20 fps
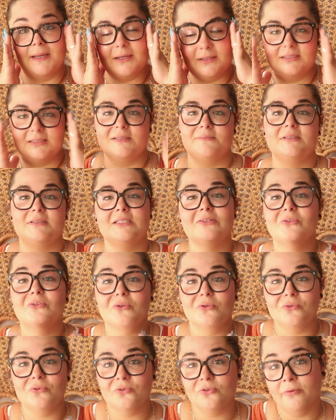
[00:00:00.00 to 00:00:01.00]
J'espère que ces
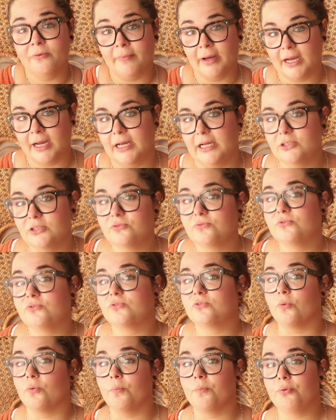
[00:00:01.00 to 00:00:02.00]
petites tenues de mariage
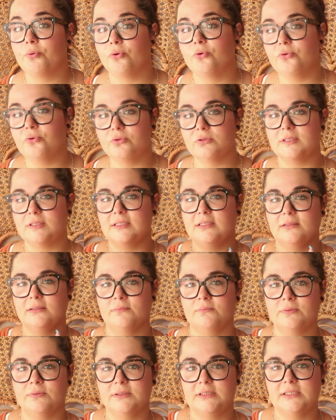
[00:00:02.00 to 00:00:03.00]
vous ont plu. C'était
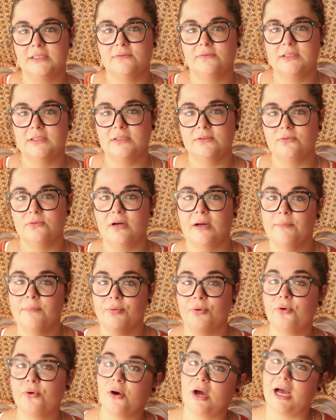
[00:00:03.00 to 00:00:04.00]
une petite vidéo un
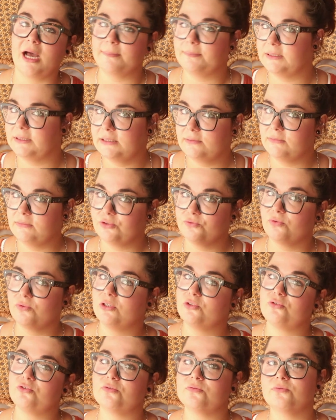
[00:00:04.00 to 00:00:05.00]
peu rapide, mais je
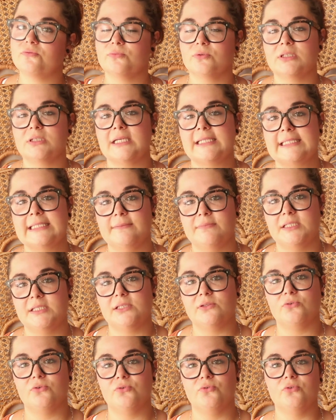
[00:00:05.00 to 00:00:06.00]
voulais juste vous montrer ces
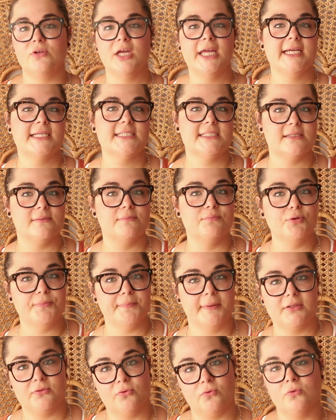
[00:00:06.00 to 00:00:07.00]
petites tenues avec ces
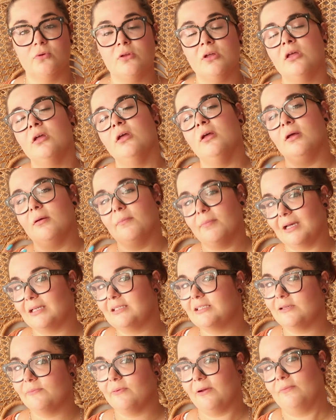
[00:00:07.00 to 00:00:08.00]
beaux patrons,
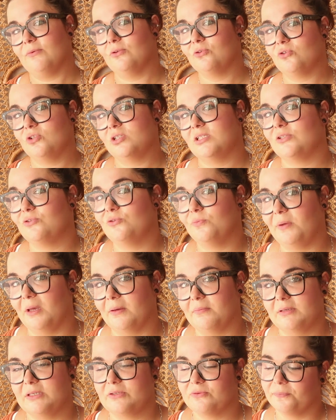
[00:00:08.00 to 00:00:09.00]
principalement de chez
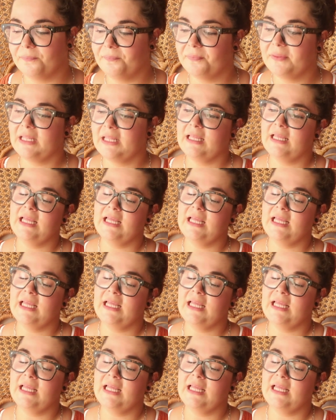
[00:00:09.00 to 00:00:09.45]
Super Bison.